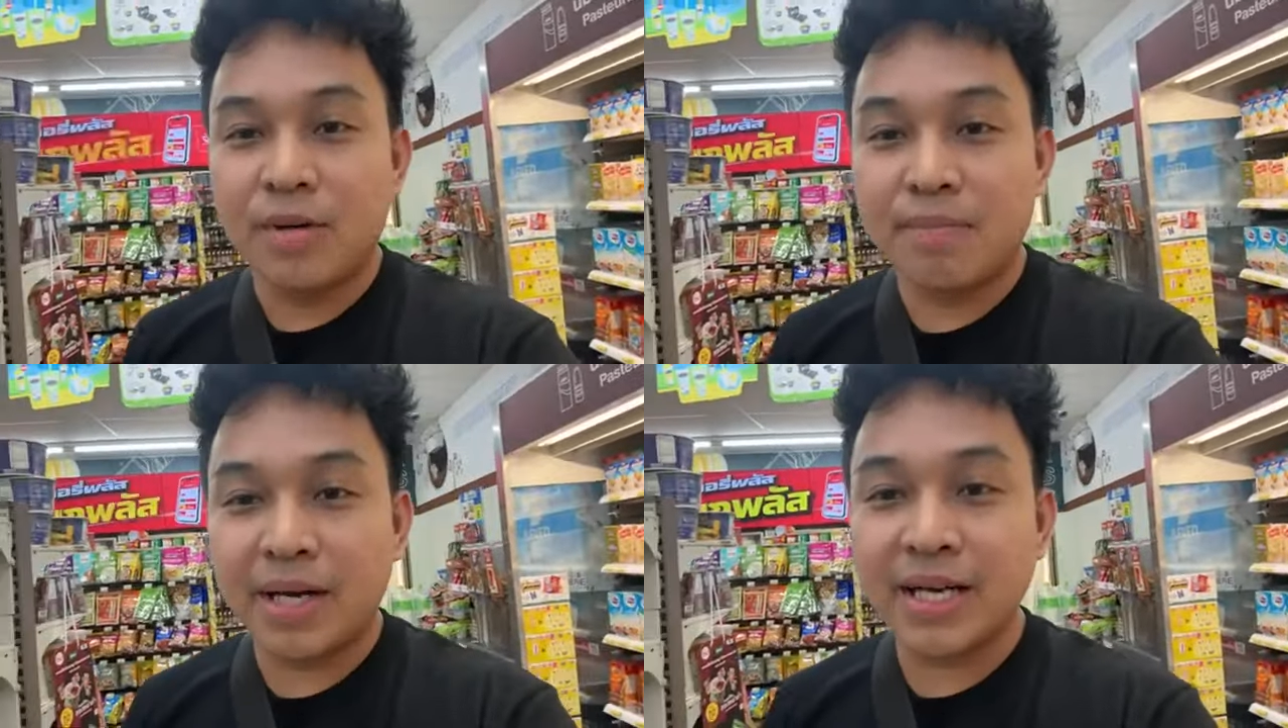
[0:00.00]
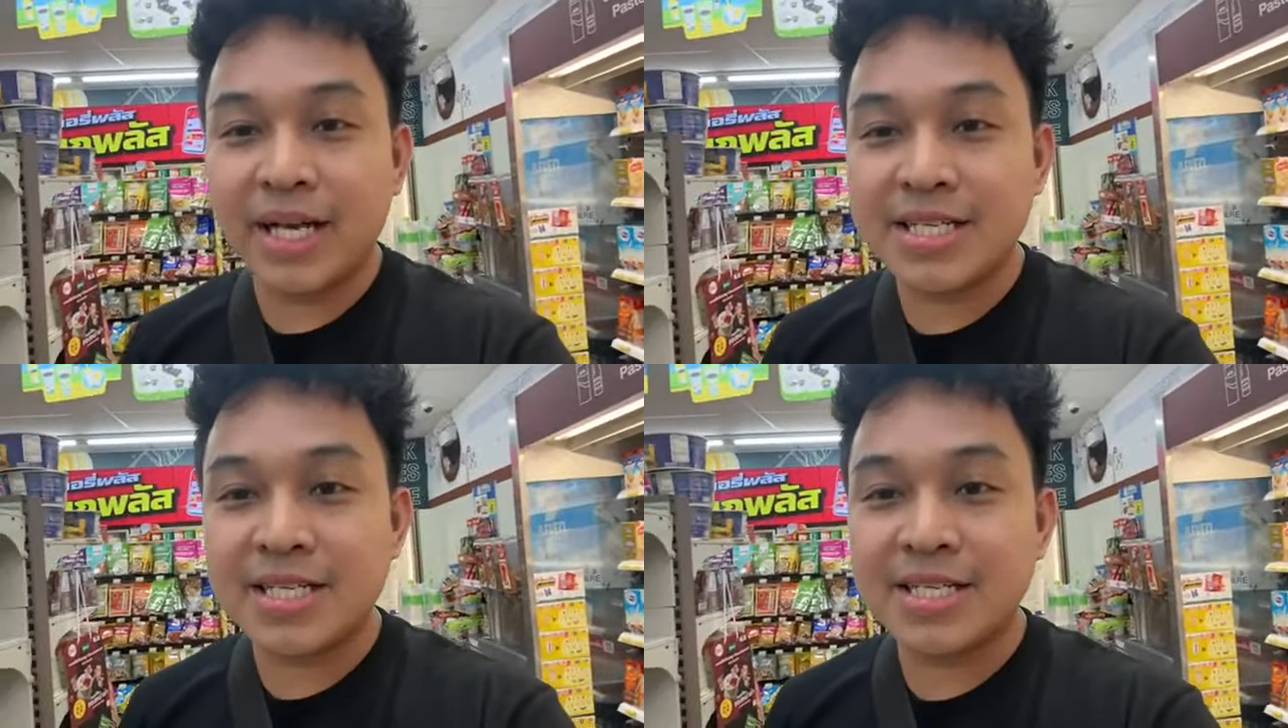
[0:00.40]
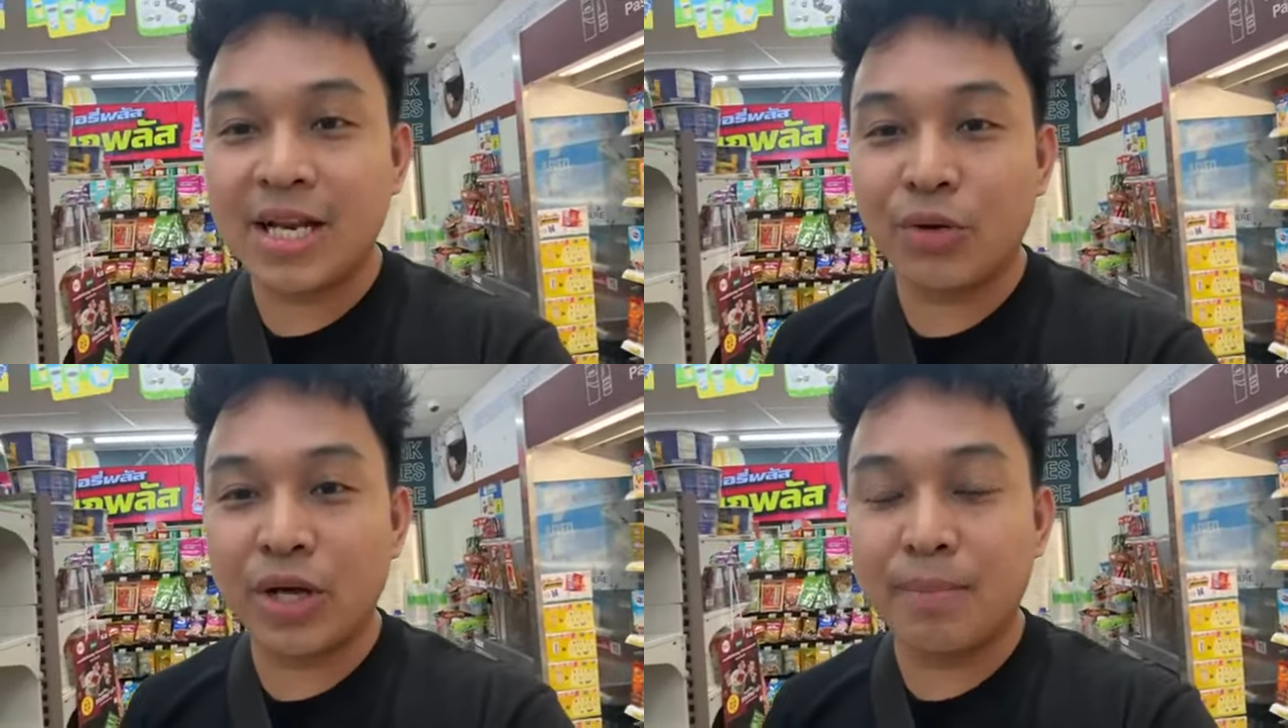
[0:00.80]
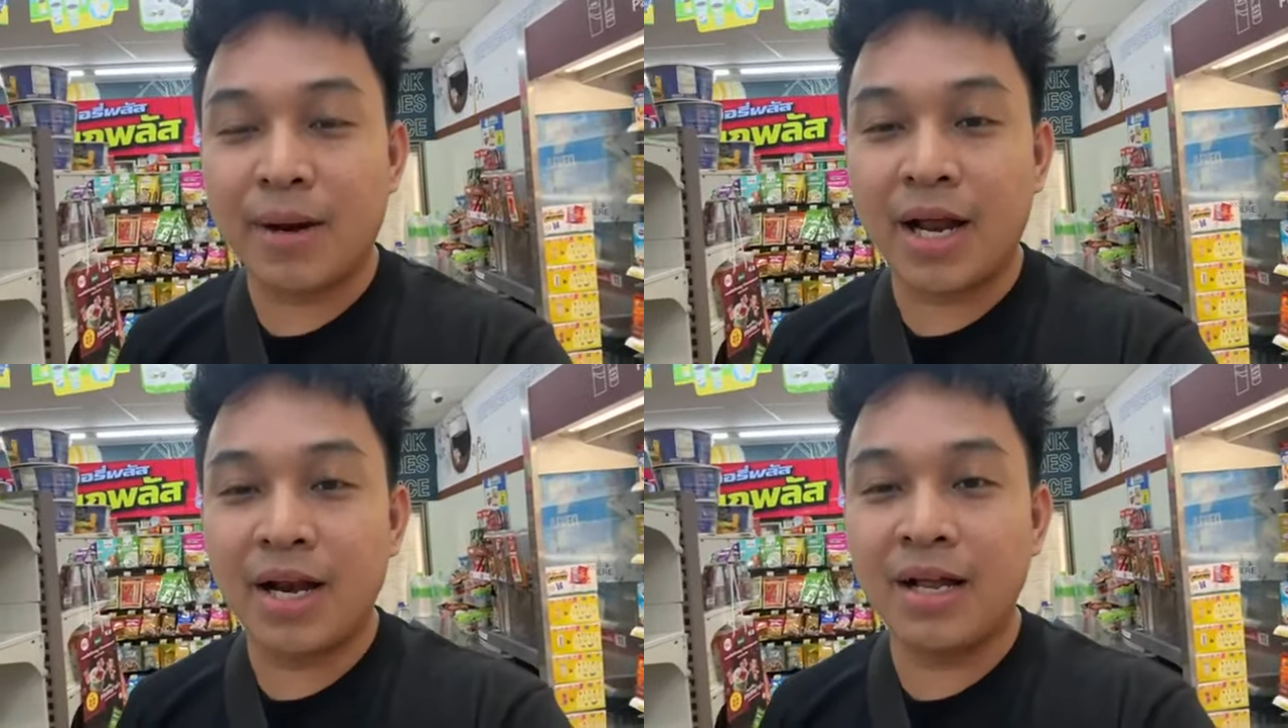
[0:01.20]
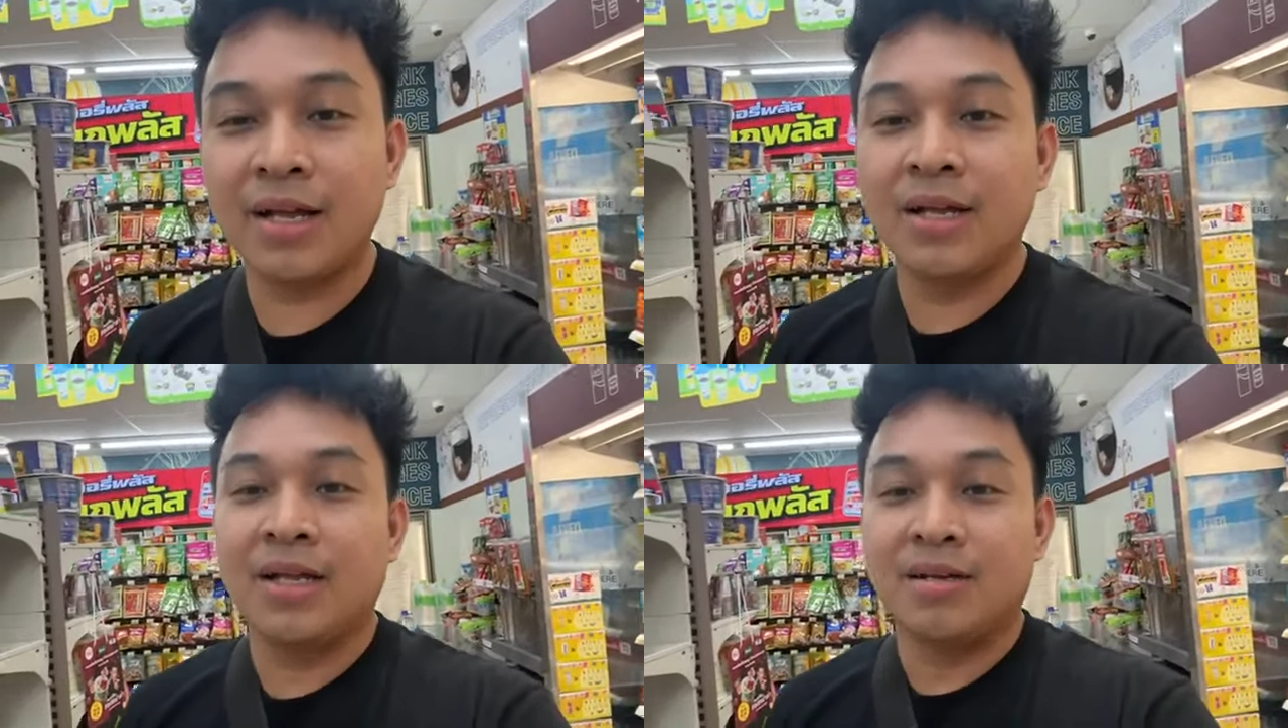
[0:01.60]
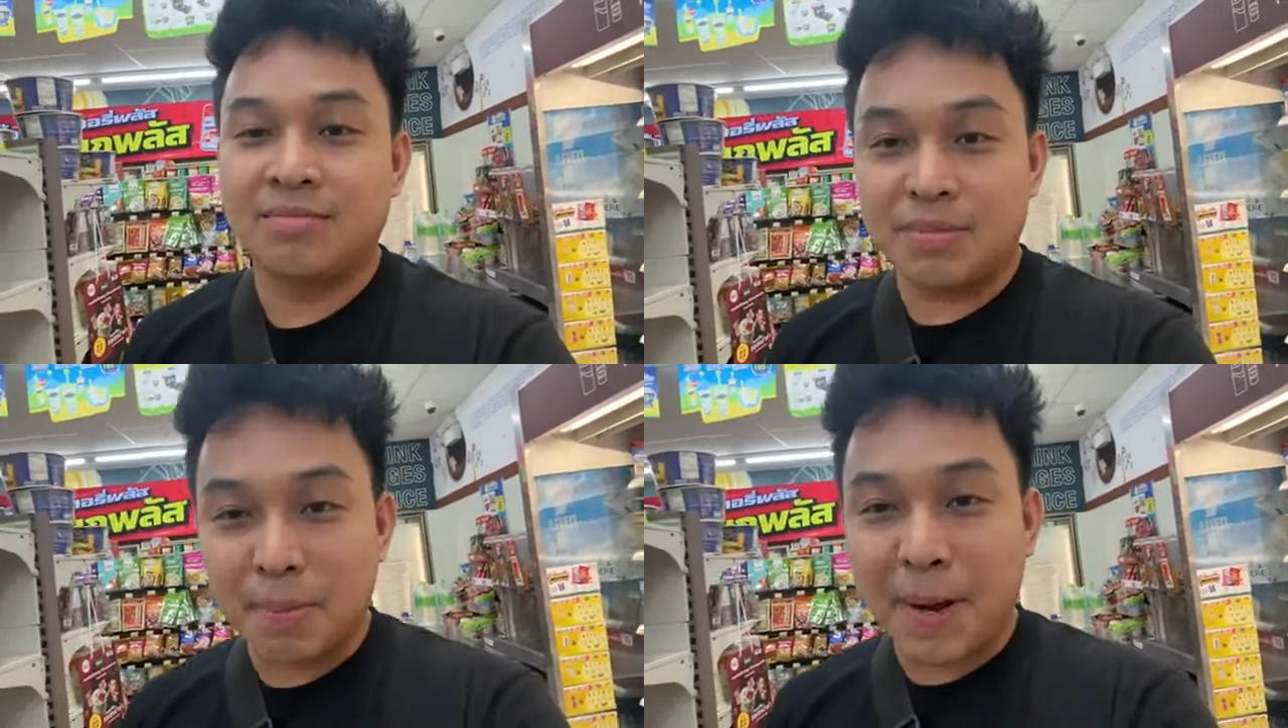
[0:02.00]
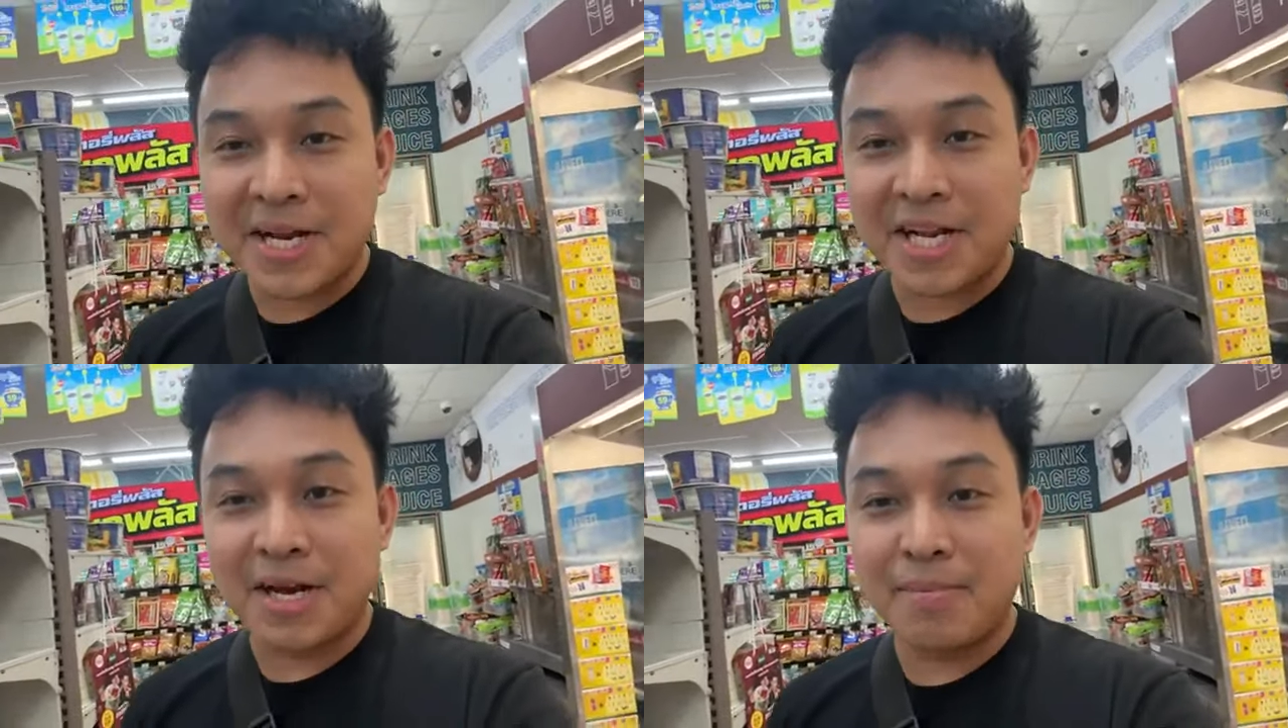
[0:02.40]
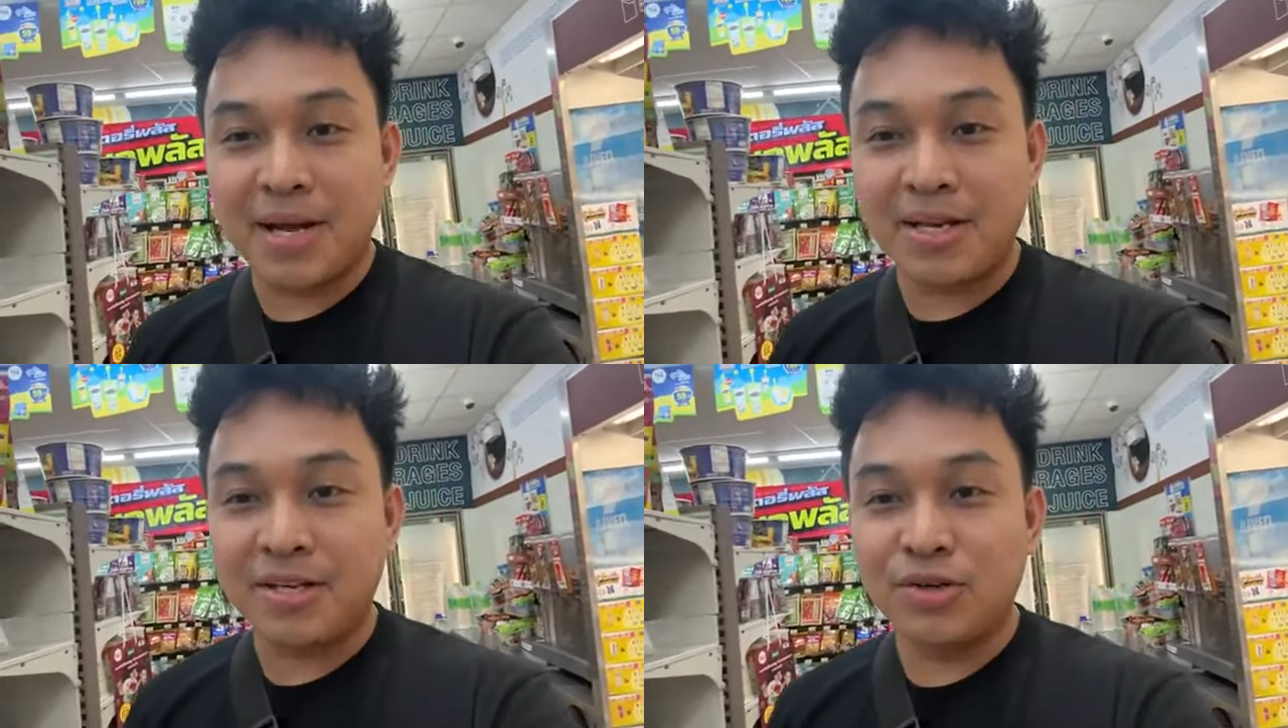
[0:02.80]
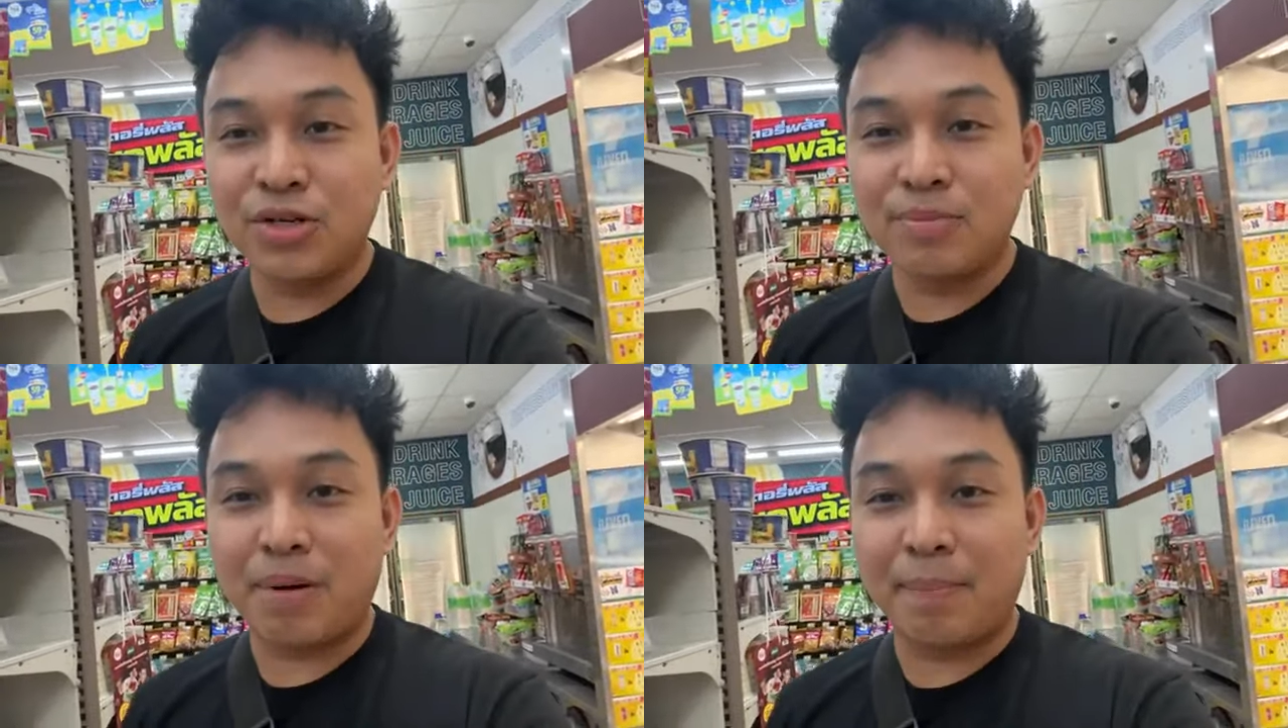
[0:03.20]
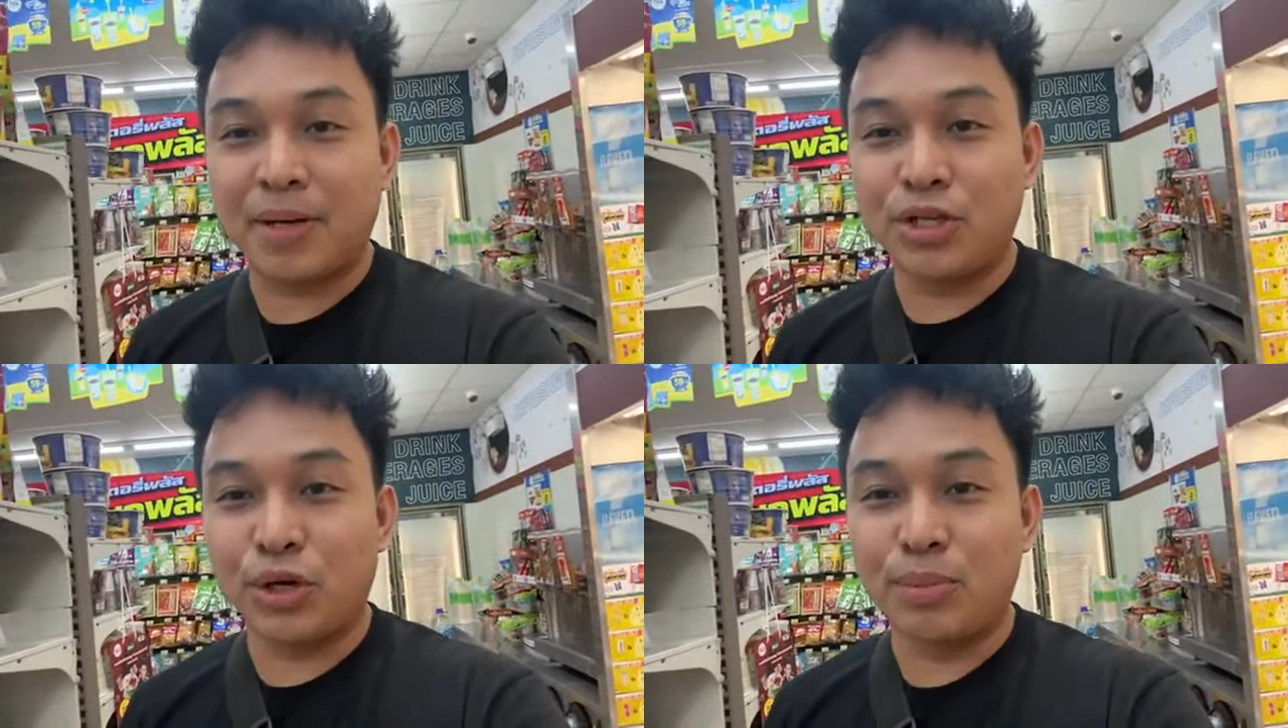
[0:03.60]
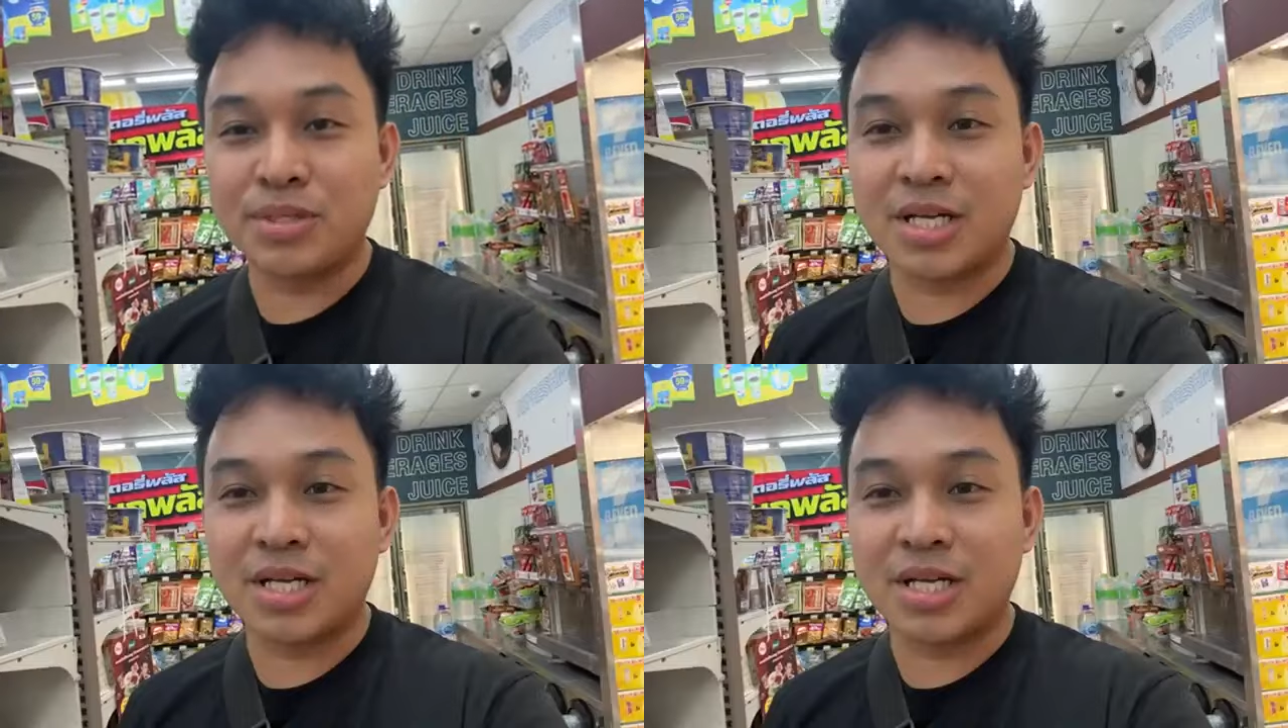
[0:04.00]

Pag nagising sila Kuya Bal, pagpapanik ka naman yun, Papa Jom.